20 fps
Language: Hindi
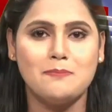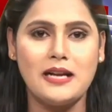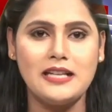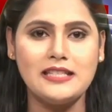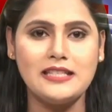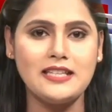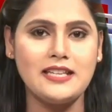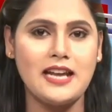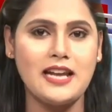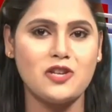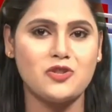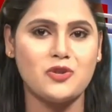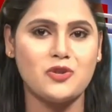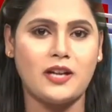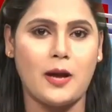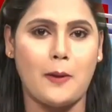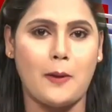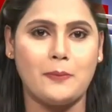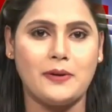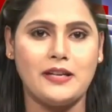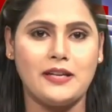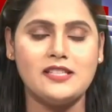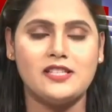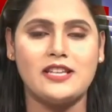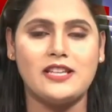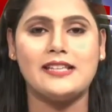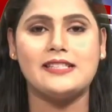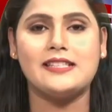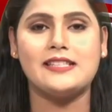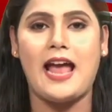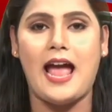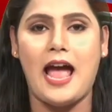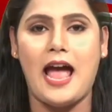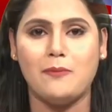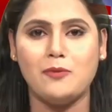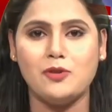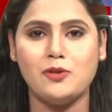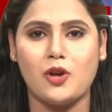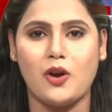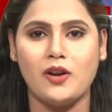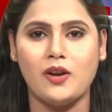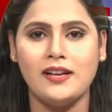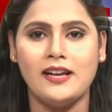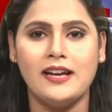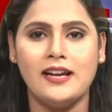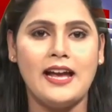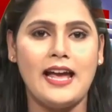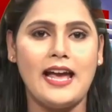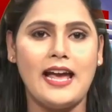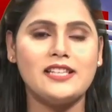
मल्टीनेशनल कंपनीज जैसे एमेजॉन